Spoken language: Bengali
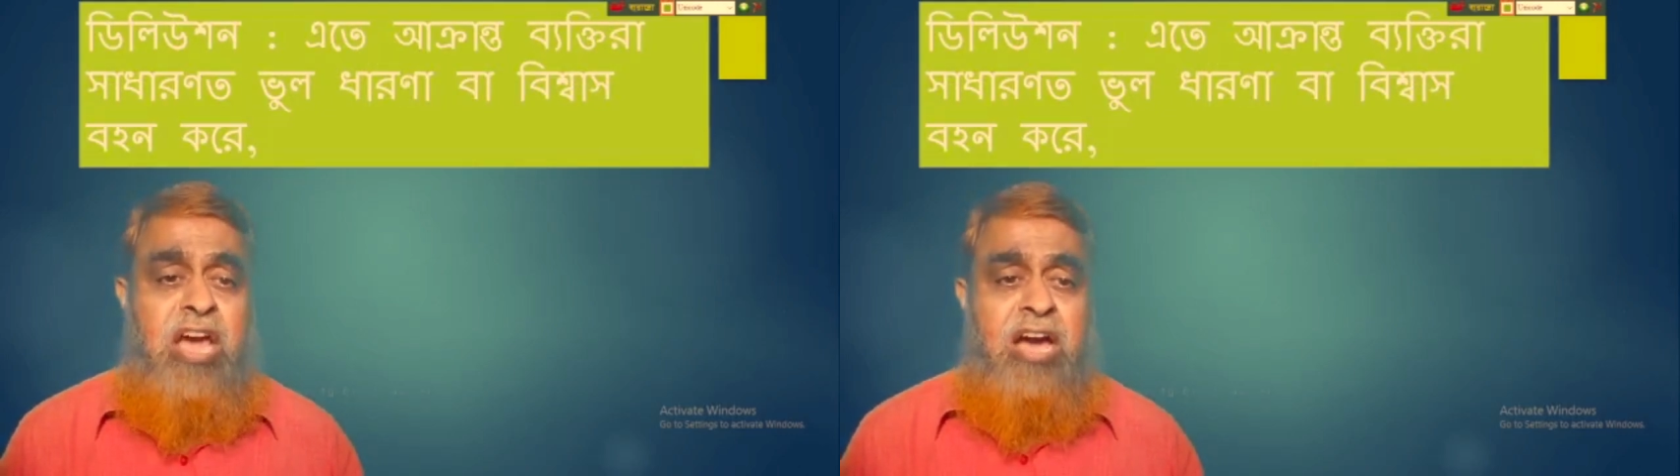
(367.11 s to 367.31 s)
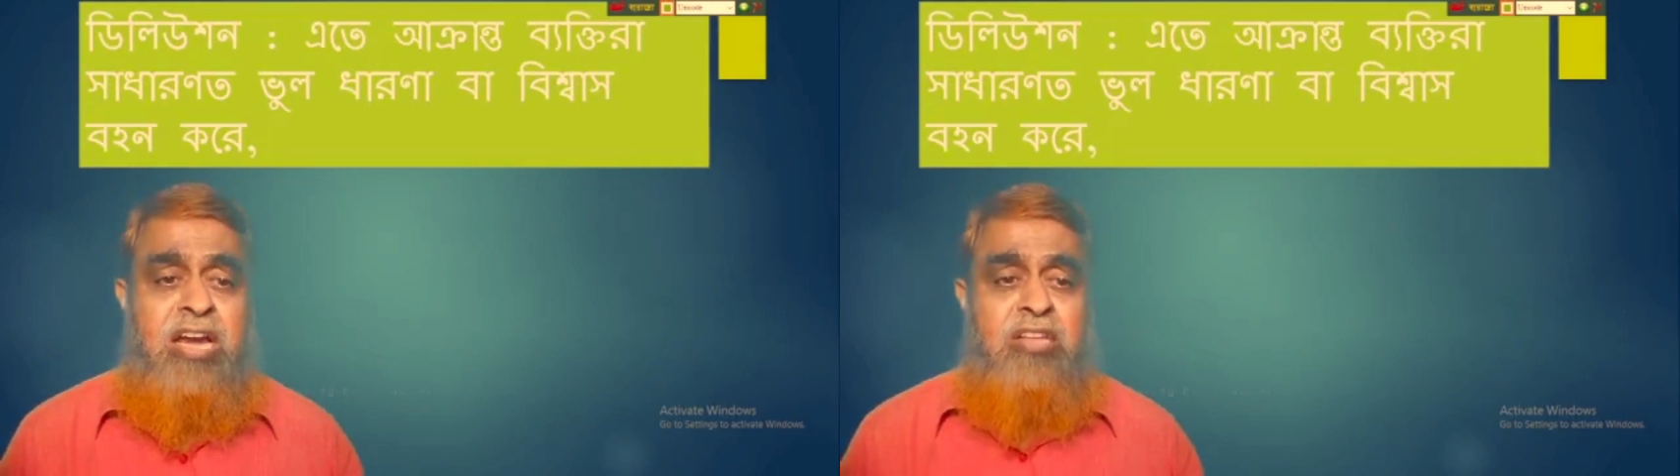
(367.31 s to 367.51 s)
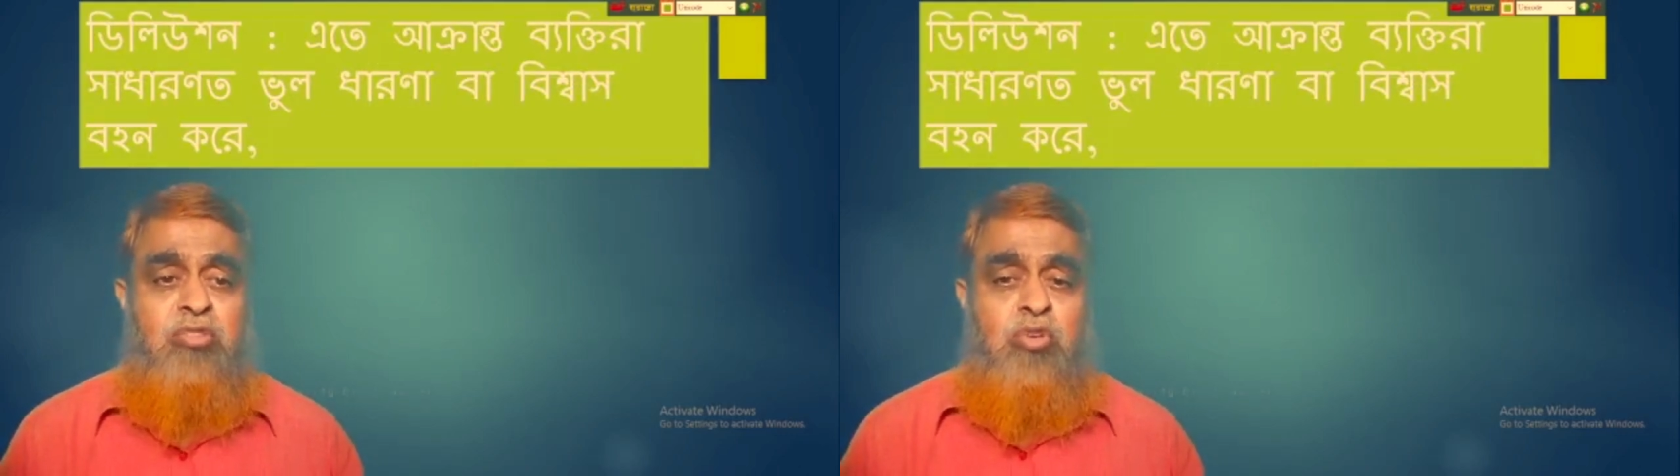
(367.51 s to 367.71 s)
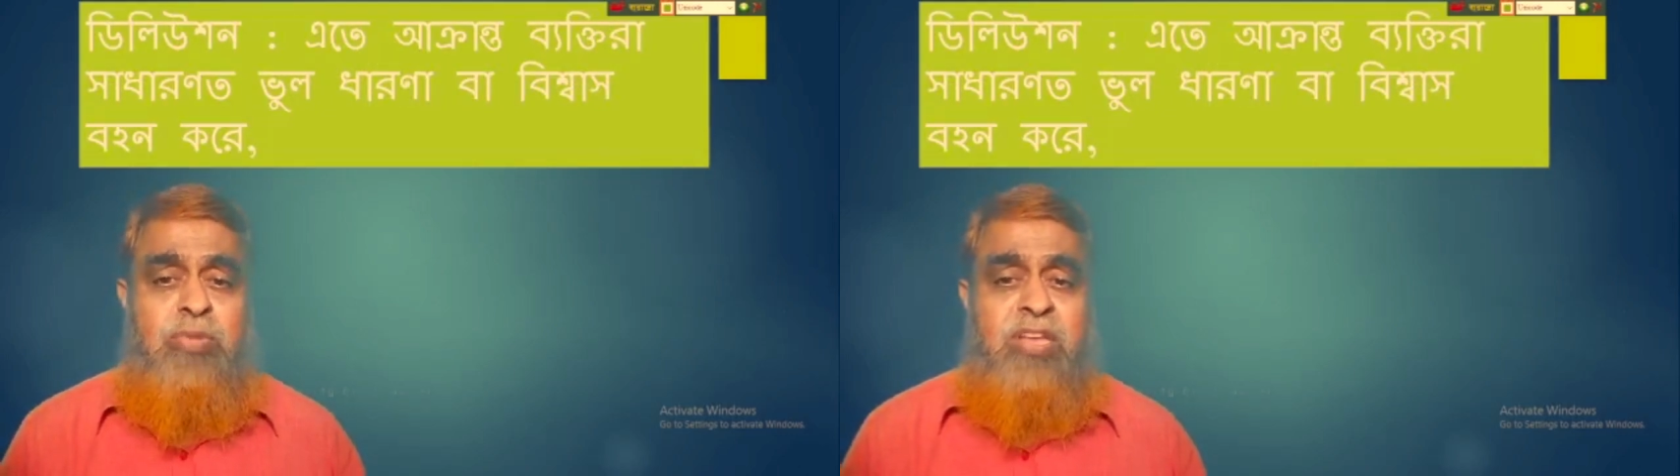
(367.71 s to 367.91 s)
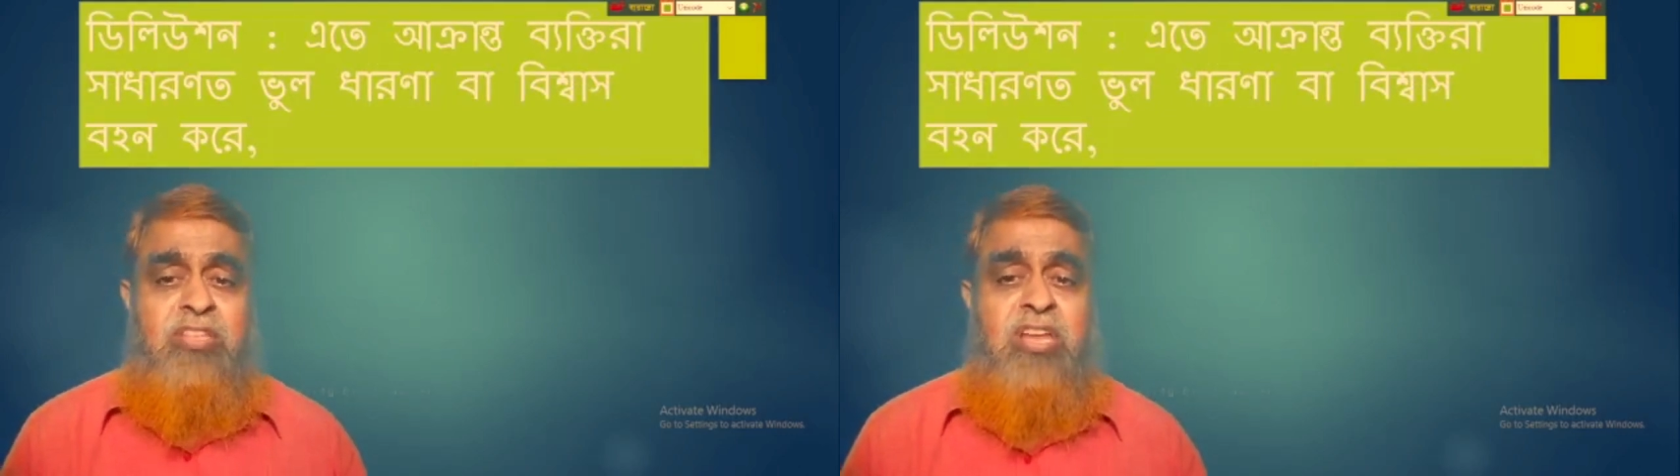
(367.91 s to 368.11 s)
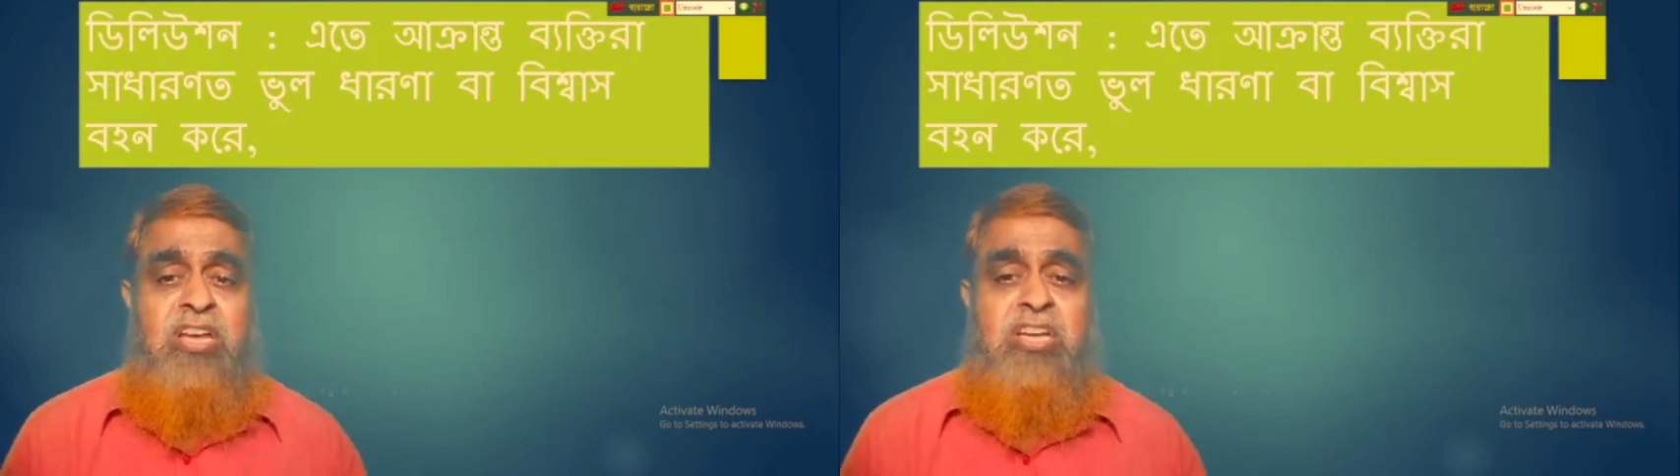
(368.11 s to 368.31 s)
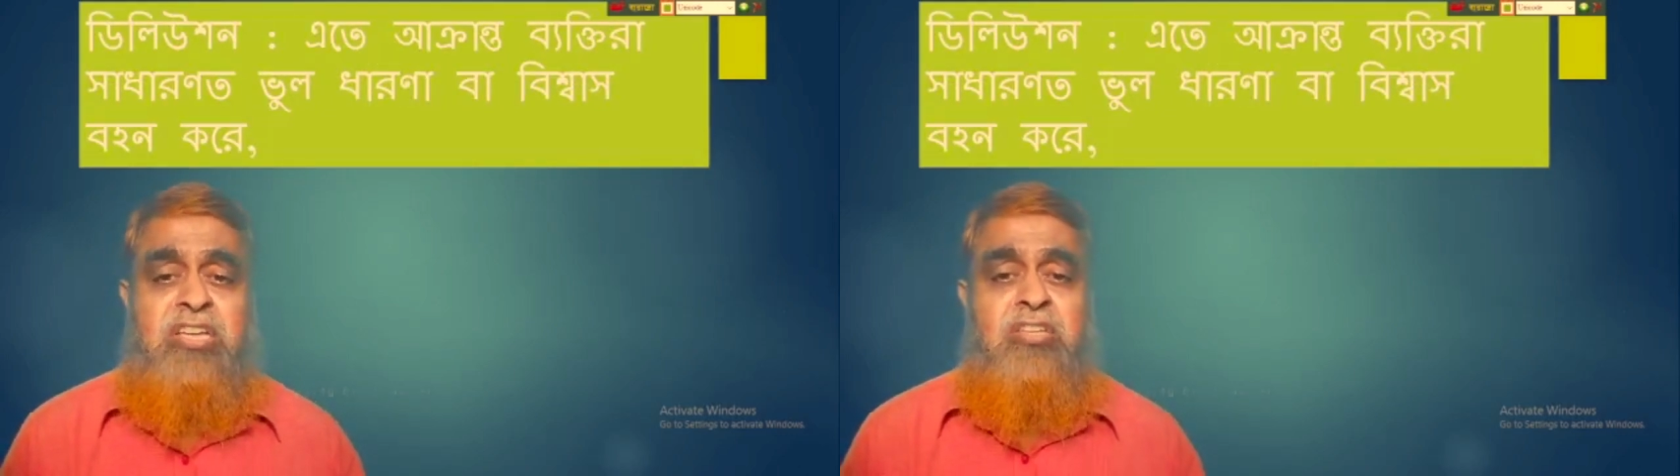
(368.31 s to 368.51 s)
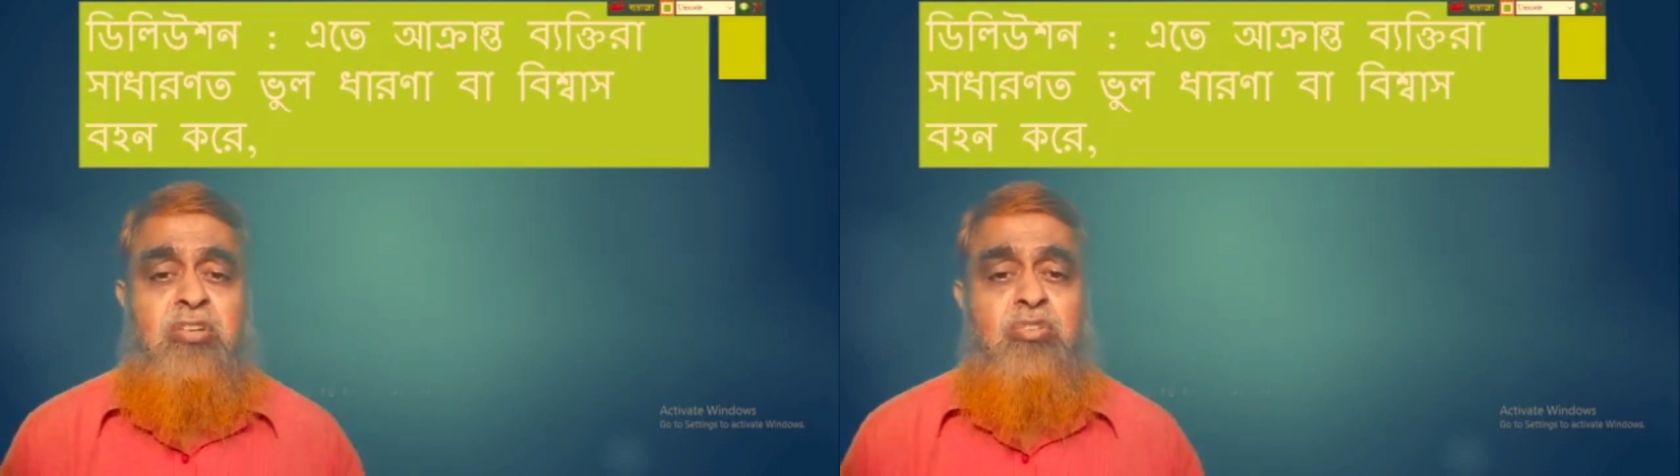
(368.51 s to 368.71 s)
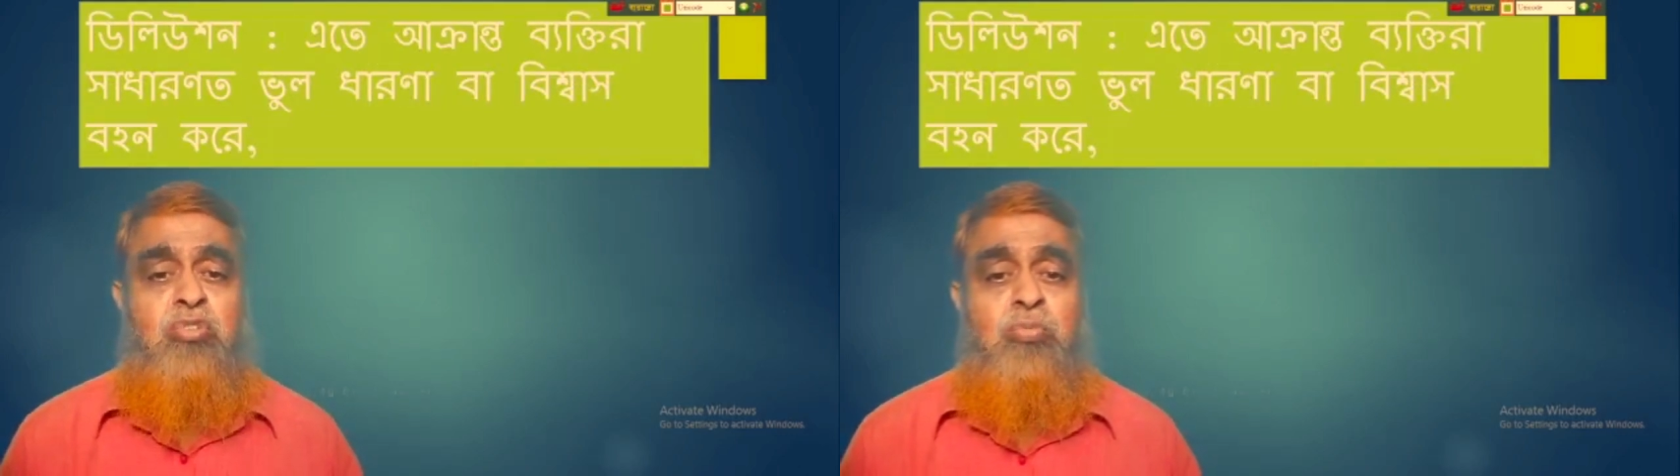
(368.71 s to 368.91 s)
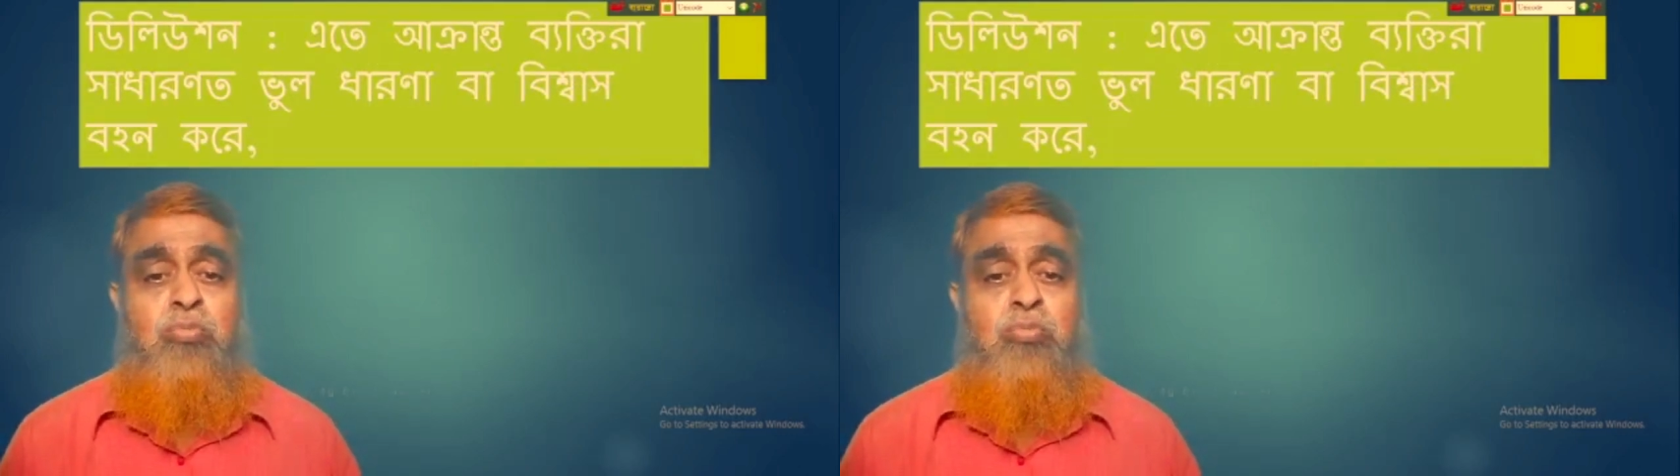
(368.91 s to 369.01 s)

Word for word: আক্রান্ত ব্যক্তিরা সাধারণত